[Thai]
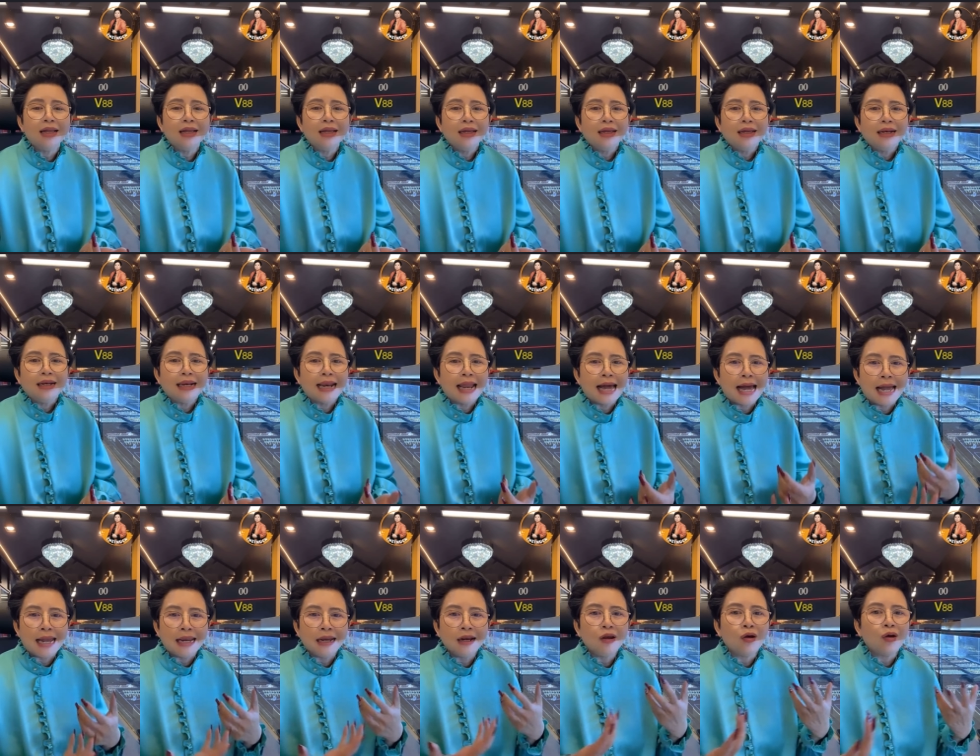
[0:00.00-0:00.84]
หลาย
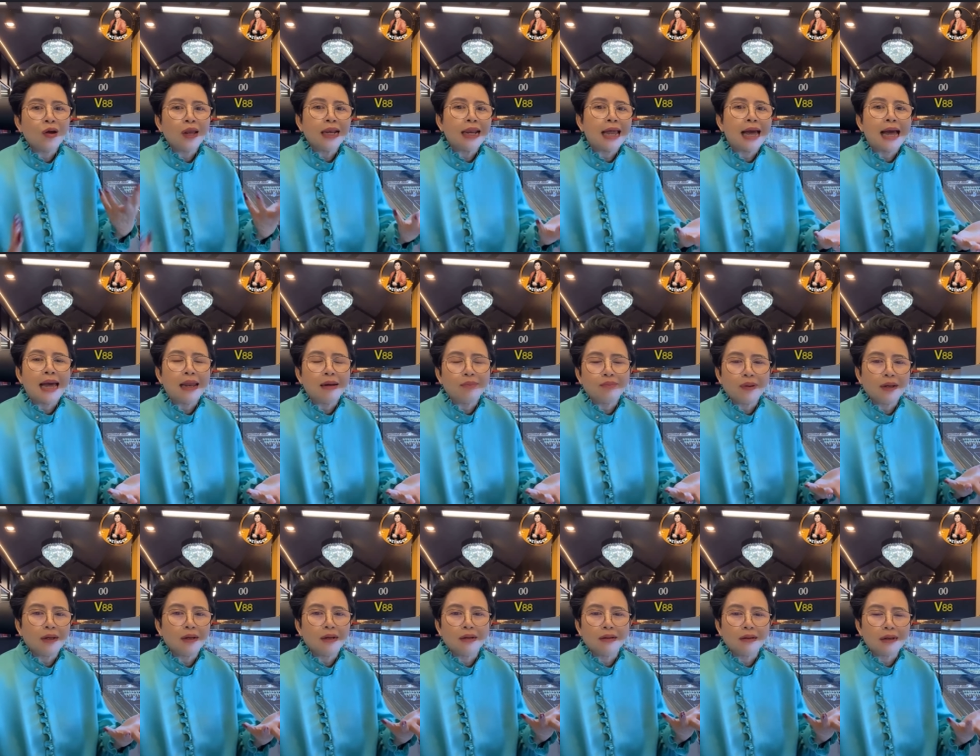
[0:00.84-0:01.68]
ร้อยล้านเป็น
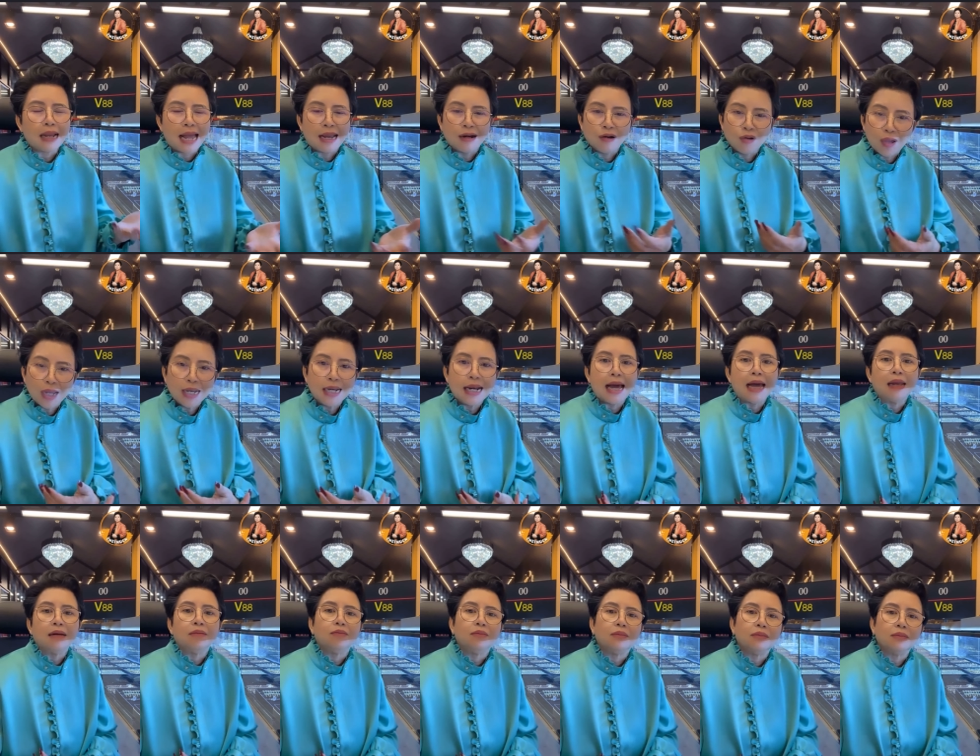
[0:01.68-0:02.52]
หลายร้อยล้าน
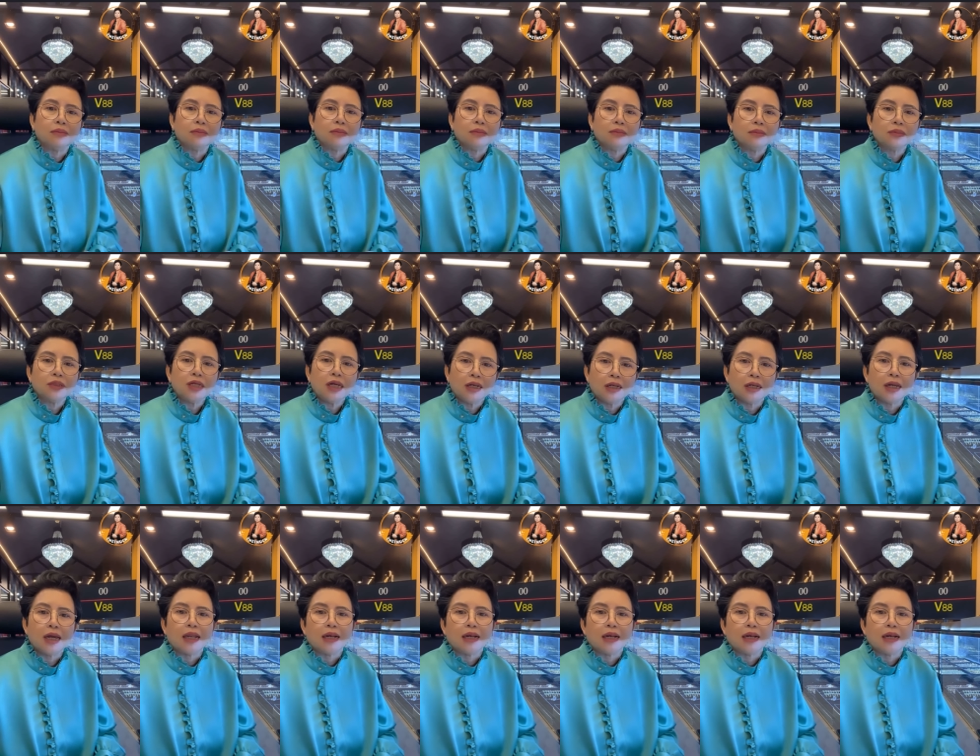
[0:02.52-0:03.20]
เช่นกัน